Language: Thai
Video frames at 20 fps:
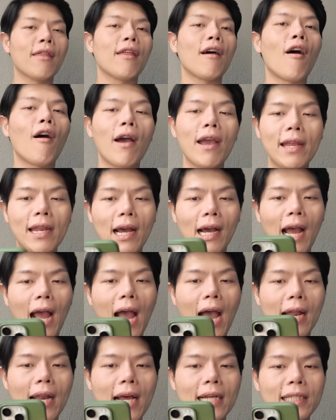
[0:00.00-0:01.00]
สร้อยนะ
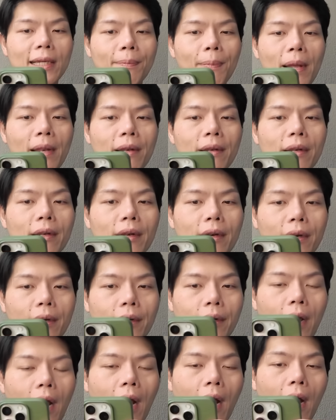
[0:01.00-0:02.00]
คะน่าจะเป็น
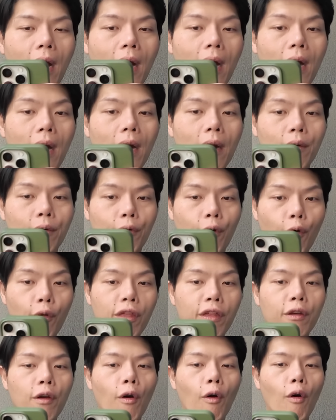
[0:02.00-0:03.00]

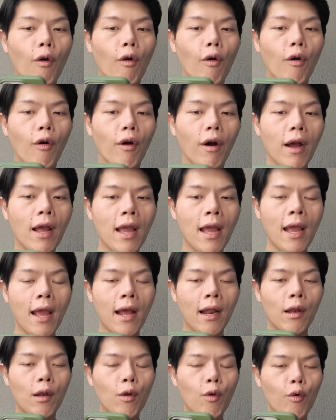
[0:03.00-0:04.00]
Roscoe
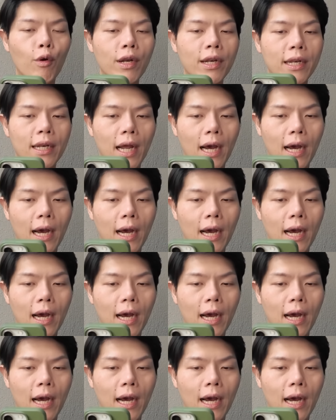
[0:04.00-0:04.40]
รุ่น